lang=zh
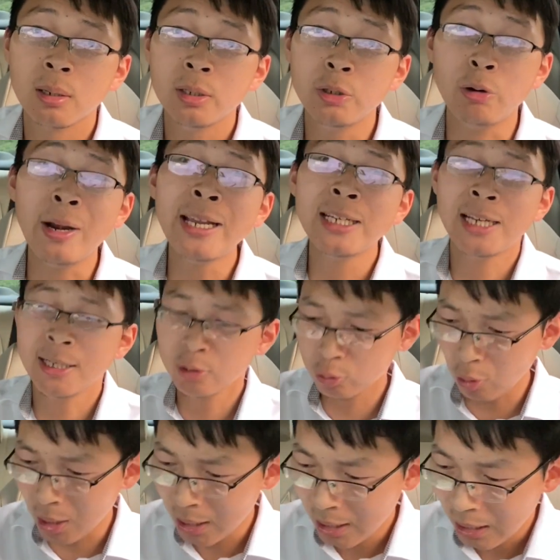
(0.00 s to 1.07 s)
有人一听
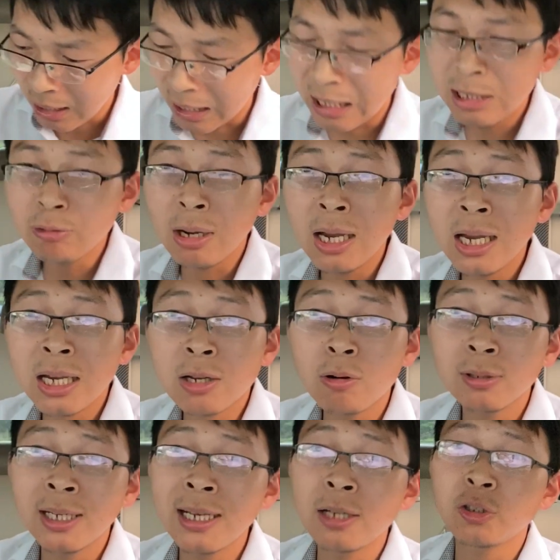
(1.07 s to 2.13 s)
说，哎呦喂，共
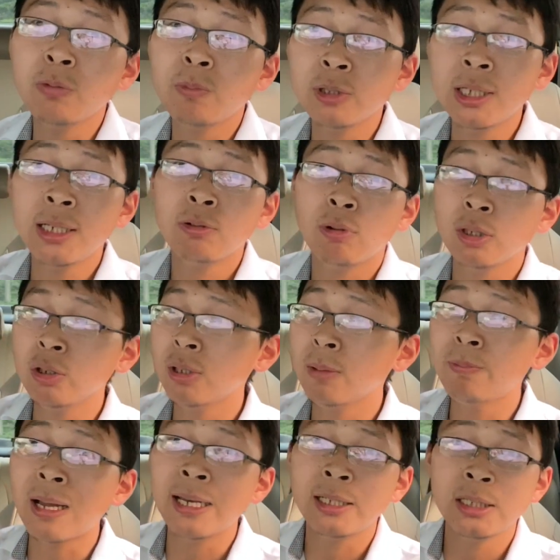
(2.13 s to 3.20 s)
产党就不信我就能
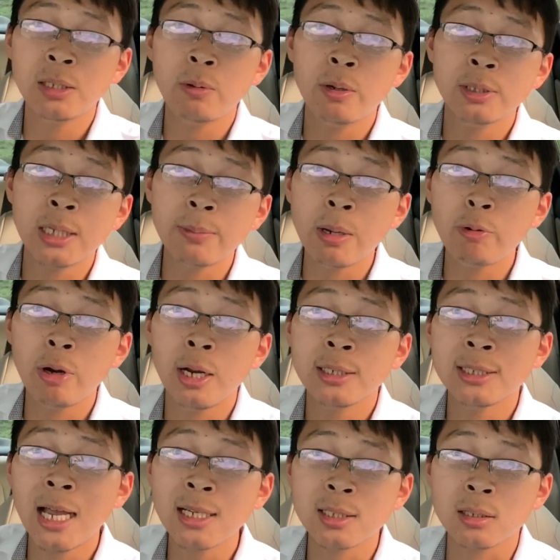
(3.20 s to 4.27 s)
把两千万、三百万人
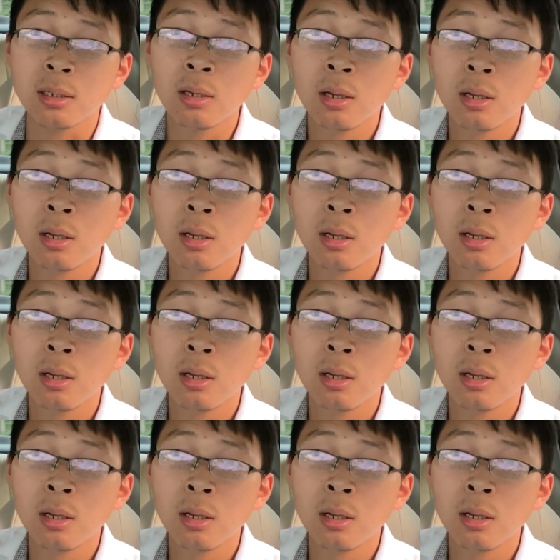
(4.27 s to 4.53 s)
杀死。